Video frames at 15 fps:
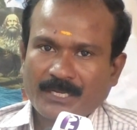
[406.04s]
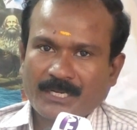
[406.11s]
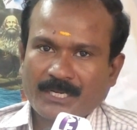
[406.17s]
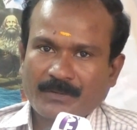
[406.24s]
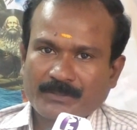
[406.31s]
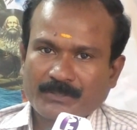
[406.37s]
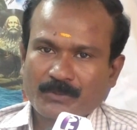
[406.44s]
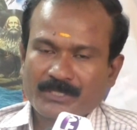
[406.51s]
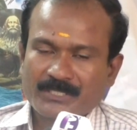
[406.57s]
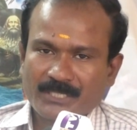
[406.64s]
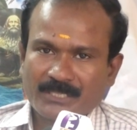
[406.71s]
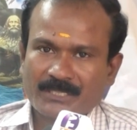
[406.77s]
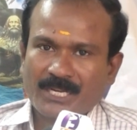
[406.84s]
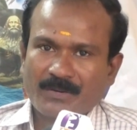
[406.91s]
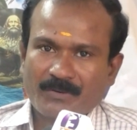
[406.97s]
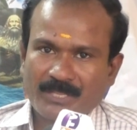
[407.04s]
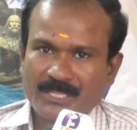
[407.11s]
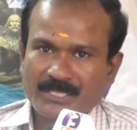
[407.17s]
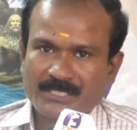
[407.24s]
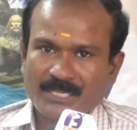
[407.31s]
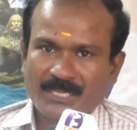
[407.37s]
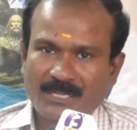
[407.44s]
ஏன்னா வந்து ஒரு சின்ன
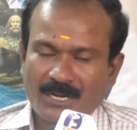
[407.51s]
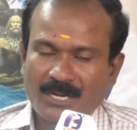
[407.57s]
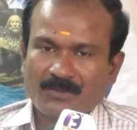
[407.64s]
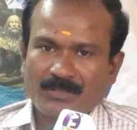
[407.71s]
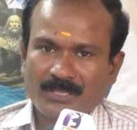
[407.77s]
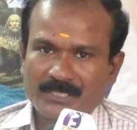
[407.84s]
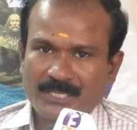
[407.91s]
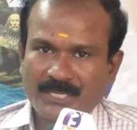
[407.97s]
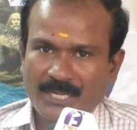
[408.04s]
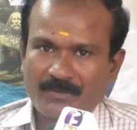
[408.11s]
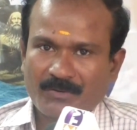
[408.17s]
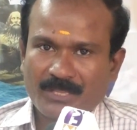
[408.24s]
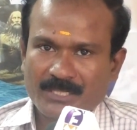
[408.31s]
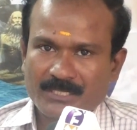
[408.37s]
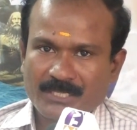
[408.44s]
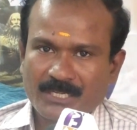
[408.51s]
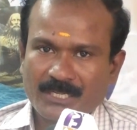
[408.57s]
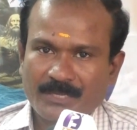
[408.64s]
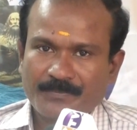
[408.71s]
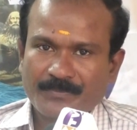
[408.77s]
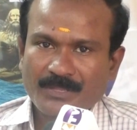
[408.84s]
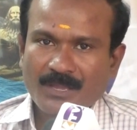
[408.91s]
தலைவலியும் சரி கால் வலியும் சரி கை வலியும்
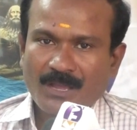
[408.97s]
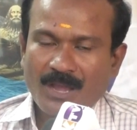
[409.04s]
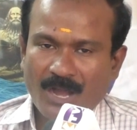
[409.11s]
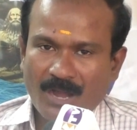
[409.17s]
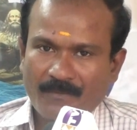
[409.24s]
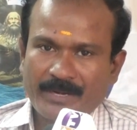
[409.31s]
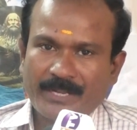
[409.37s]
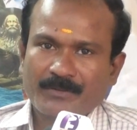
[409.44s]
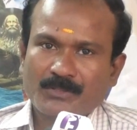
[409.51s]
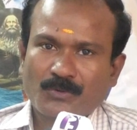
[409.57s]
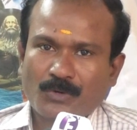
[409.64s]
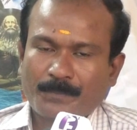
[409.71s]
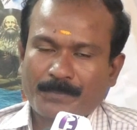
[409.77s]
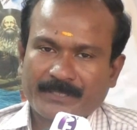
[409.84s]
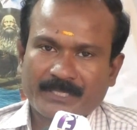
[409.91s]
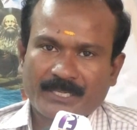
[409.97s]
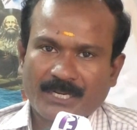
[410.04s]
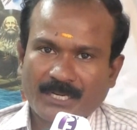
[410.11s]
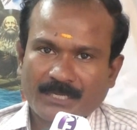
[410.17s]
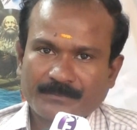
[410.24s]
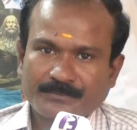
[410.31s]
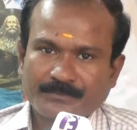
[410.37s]
சரி அவனே வந்து
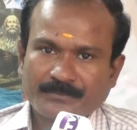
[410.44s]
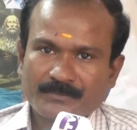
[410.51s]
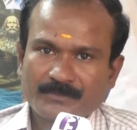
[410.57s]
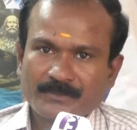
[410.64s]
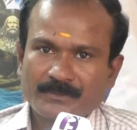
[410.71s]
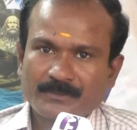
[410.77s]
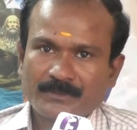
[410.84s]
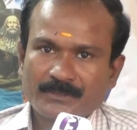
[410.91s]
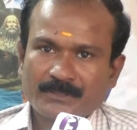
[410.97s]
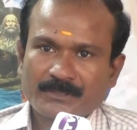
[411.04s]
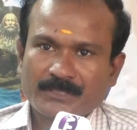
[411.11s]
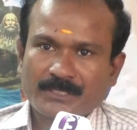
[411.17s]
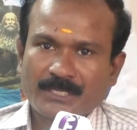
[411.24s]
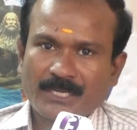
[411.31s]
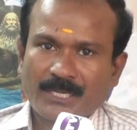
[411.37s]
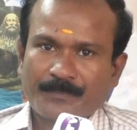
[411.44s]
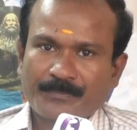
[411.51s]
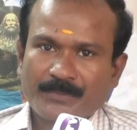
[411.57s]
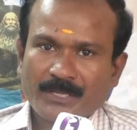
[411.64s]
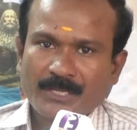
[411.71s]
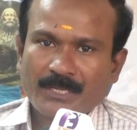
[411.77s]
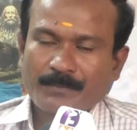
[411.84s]
குணப்படுத்திக்கலாம் சரிங்களா
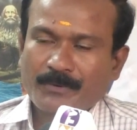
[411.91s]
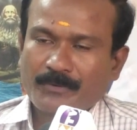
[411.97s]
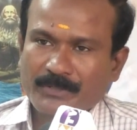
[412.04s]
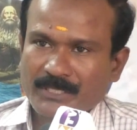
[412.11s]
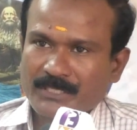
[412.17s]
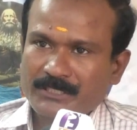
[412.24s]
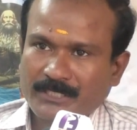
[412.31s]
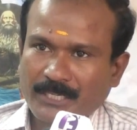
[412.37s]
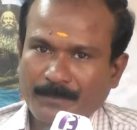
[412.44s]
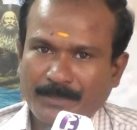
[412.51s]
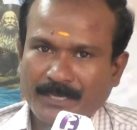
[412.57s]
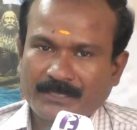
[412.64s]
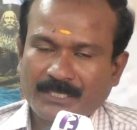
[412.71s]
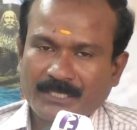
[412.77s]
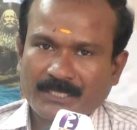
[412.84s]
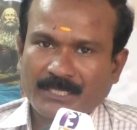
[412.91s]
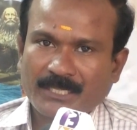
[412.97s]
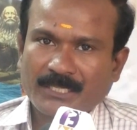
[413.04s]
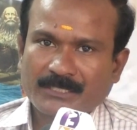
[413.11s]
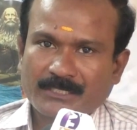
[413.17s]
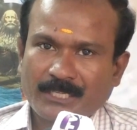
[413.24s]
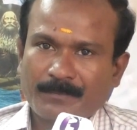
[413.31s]
இப்போ வந்து ஸ்டீம் பாத்
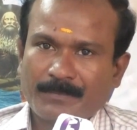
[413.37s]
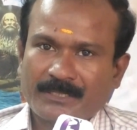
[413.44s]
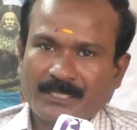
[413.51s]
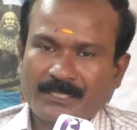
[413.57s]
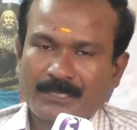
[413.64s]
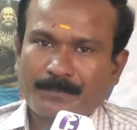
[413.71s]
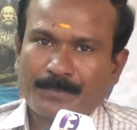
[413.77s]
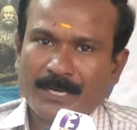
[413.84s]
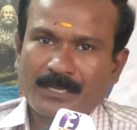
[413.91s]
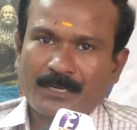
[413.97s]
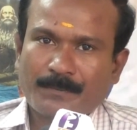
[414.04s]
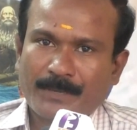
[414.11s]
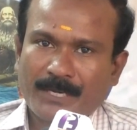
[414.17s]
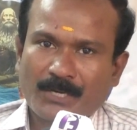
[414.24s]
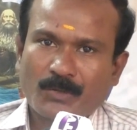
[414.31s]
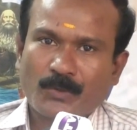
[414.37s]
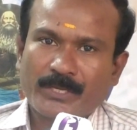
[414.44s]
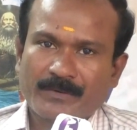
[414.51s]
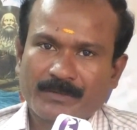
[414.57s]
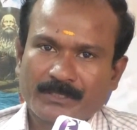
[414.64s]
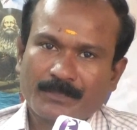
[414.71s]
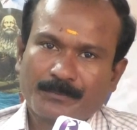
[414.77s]
இருக்குது ஸ்டீம் பாத் பல பல
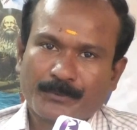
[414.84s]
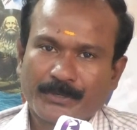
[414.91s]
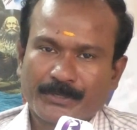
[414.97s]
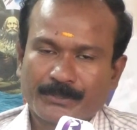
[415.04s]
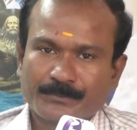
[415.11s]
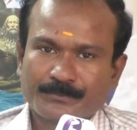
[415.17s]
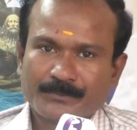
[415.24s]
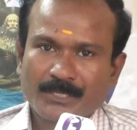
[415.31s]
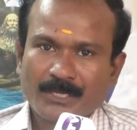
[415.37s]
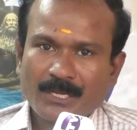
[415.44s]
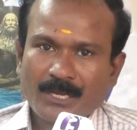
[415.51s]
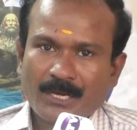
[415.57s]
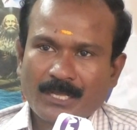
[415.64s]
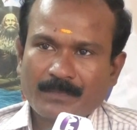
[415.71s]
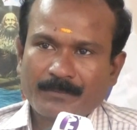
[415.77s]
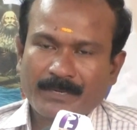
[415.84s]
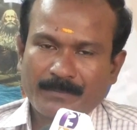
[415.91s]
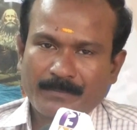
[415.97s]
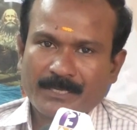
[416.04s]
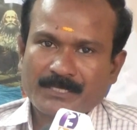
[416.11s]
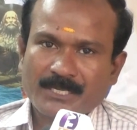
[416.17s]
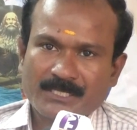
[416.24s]
நோய் வந்து போயிடும் அது
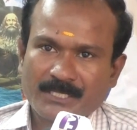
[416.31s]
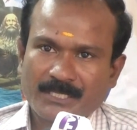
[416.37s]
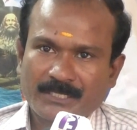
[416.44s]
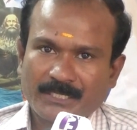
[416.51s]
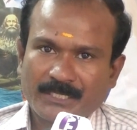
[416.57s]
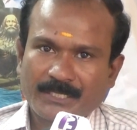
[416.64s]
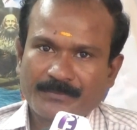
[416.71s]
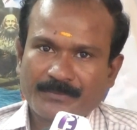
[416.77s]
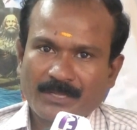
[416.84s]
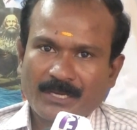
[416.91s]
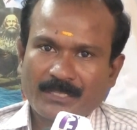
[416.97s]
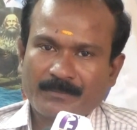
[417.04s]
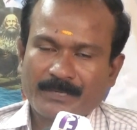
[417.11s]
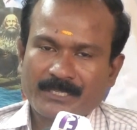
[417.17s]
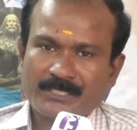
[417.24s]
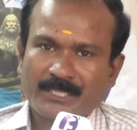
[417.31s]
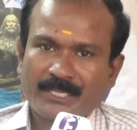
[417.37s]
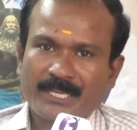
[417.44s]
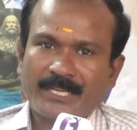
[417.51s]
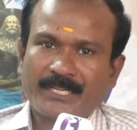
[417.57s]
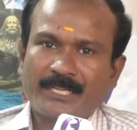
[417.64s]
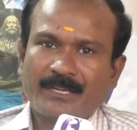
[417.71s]
மாதிரி மசாஜ் இருக்குது அது
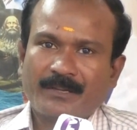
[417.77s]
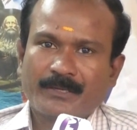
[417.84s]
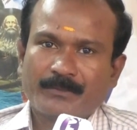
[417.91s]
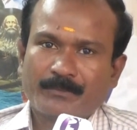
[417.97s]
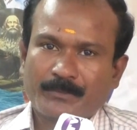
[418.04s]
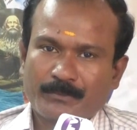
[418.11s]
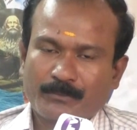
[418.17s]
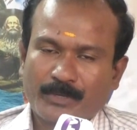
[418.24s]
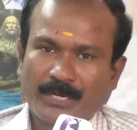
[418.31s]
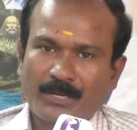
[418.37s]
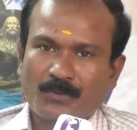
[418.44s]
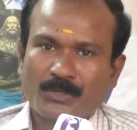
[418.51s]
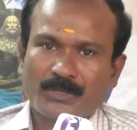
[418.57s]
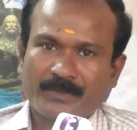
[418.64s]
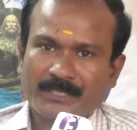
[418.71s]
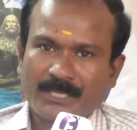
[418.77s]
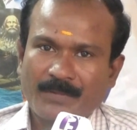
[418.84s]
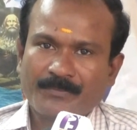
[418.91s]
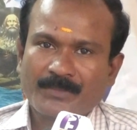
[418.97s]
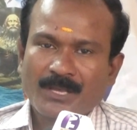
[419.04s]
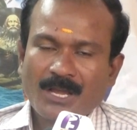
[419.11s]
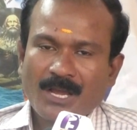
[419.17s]
மாதிரி இயற்கை முறையில் கொண்டு
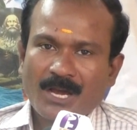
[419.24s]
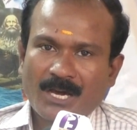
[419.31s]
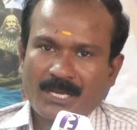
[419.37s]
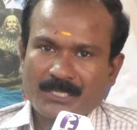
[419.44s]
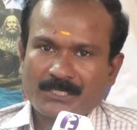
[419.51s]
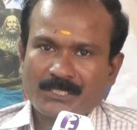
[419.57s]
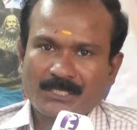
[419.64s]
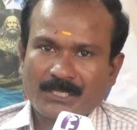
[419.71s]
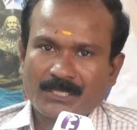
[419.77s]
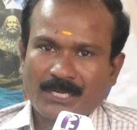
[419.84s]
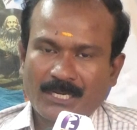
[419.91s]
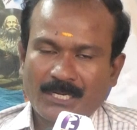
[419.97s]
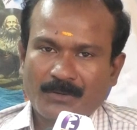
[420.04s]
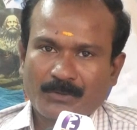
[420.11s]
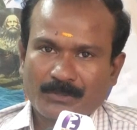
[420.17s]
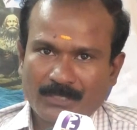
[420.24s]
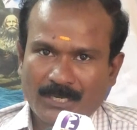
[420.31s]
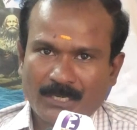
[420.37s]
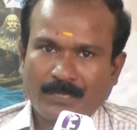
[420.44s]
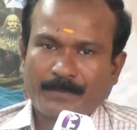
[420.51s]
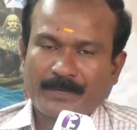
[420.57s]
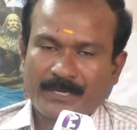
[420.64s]
வந்தால் அரசுக்கு நல்லா வந்து
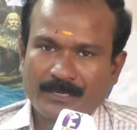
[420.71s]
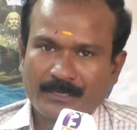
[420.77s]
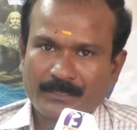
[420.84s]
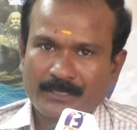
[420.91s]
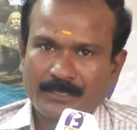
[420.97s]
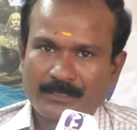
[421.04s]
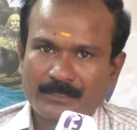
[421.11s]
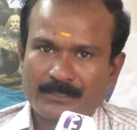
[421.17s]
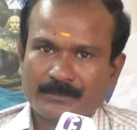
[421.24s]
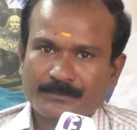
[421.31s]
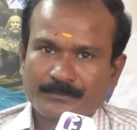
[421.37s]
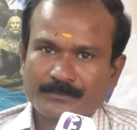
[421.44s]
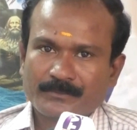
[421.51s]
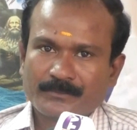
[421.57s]
நல்ல பேர் எடுக்கும்